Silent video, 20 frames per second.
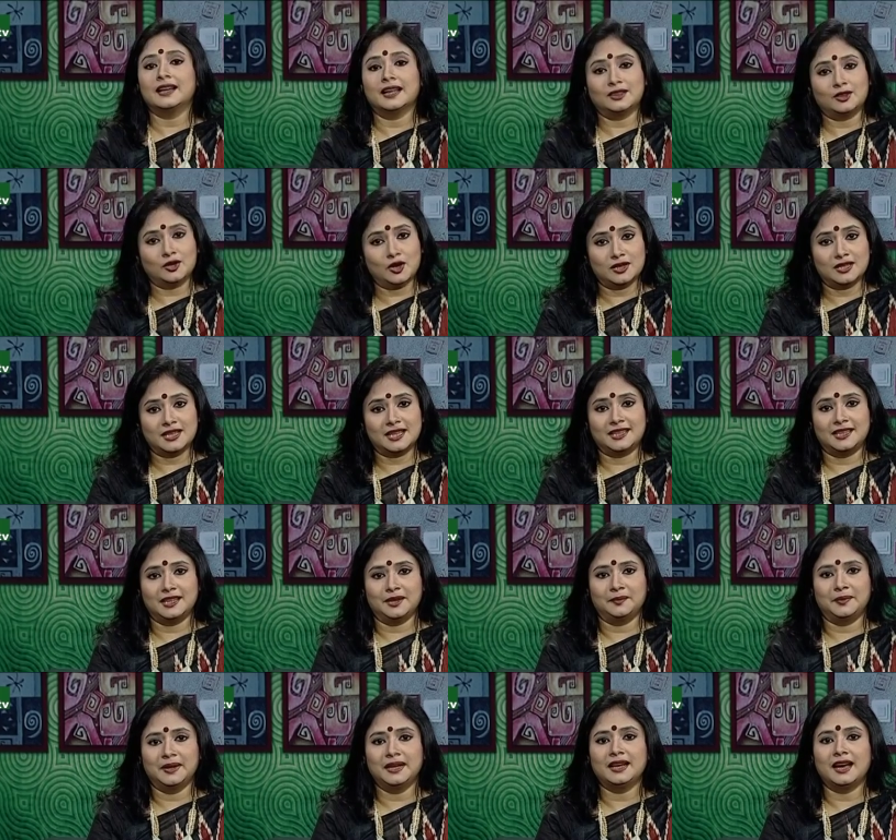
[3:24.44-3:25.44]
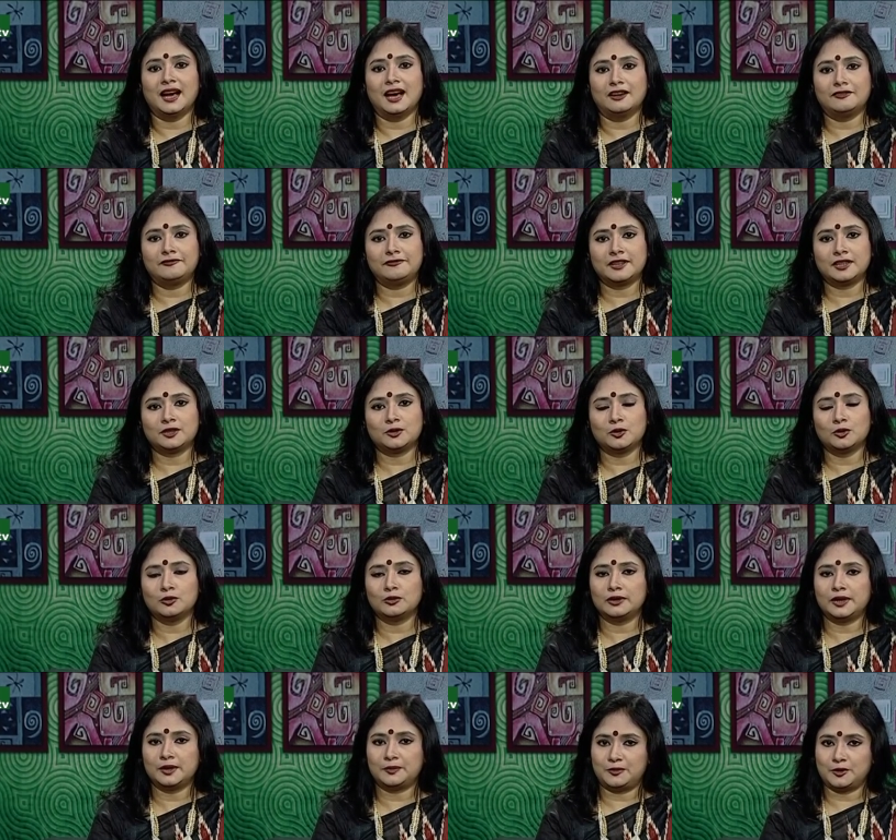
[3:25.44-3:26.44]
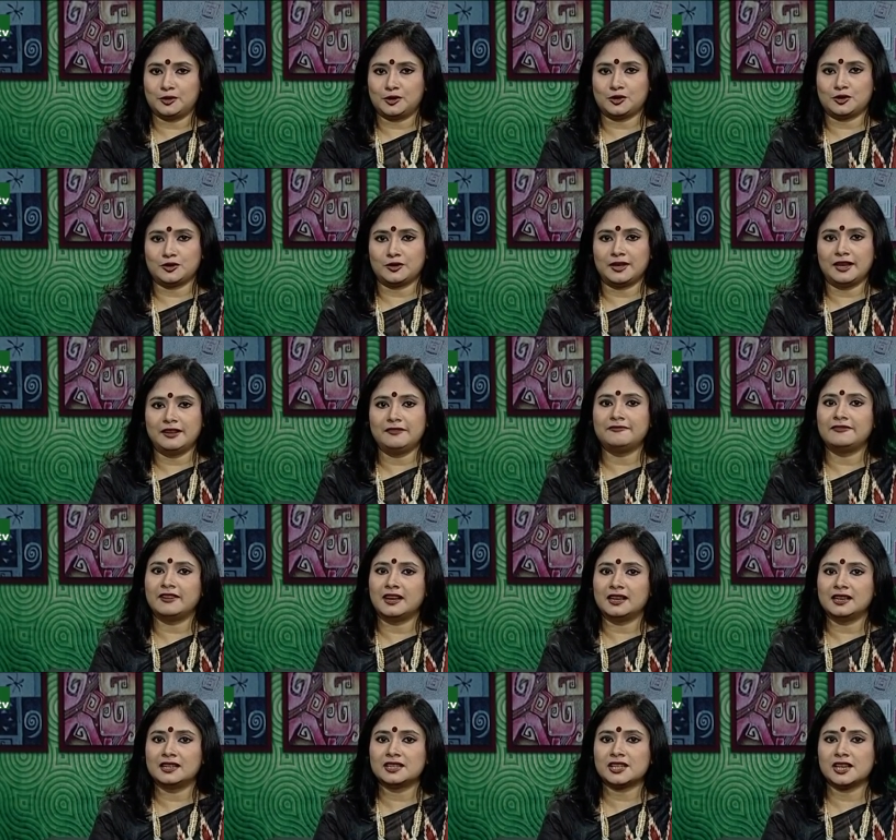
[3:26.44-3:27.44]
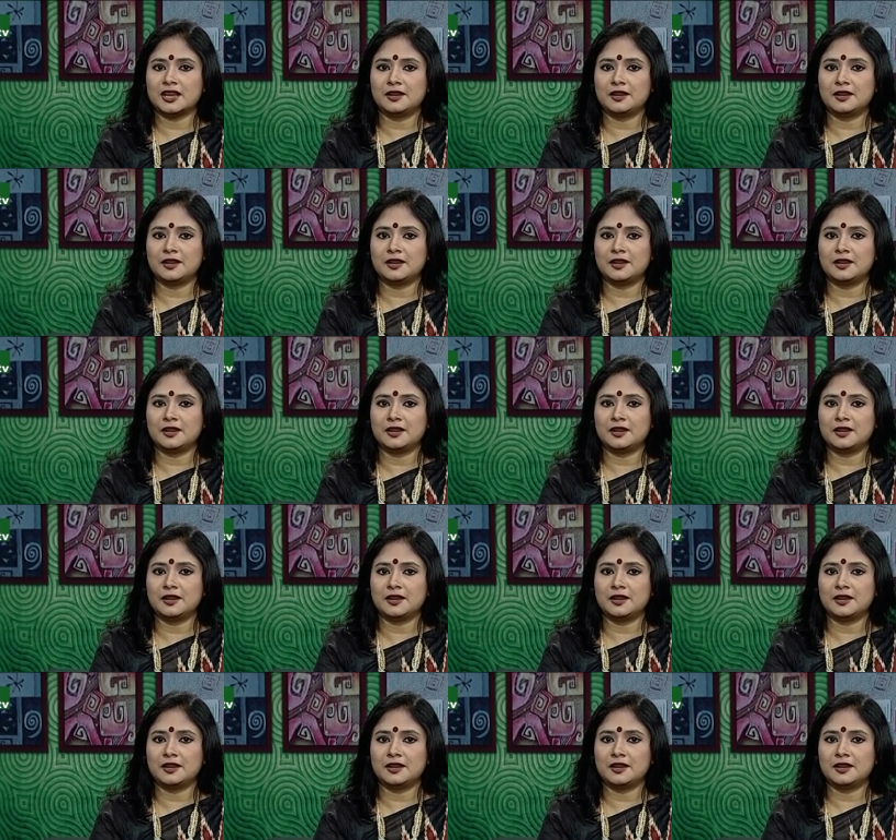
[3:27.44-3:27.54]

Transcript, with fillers: রাত নয়টায় দেখবেন আলফ্রেড খোকনের প্রযোজনায় ফারাহ